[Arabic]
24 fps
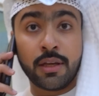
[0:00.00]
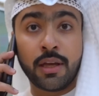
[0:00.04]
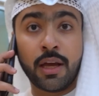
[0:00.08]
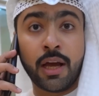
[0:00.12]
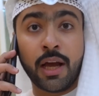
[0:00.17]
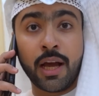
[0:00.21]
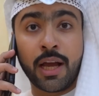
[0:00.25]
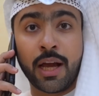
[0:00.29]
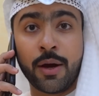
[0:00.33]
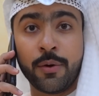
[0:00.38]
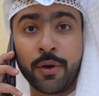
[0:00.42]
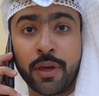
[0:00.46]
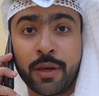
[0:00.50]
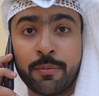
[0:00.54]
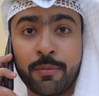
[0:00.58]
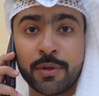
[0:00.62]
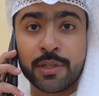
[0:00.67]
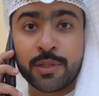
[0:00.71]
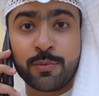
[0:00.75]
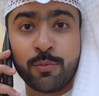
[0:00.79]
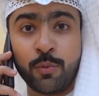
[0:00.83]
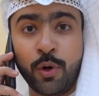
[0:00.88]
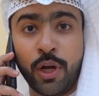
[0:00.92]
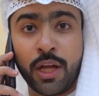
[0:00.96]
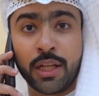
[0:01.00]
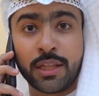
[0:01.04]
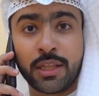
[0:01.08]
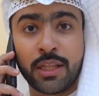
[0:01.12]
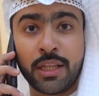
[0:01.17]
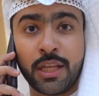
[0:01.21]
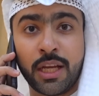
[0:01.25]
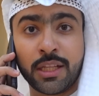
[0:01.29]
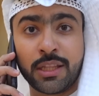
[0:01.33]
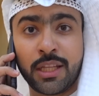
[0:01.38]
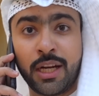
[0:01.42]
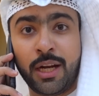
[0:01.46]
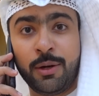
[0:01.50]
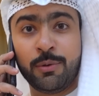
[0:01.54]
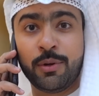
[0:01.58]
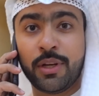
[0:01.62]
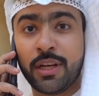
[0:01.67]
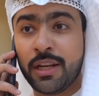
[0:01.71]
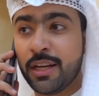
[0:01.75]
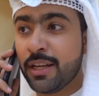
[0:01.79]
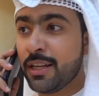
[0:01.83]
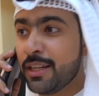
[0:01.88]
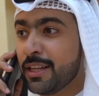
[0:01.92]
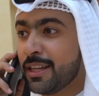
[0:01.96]
ها خويك مسموح اني اطلع
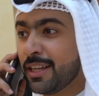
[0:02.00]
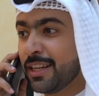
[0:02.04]
ولا؟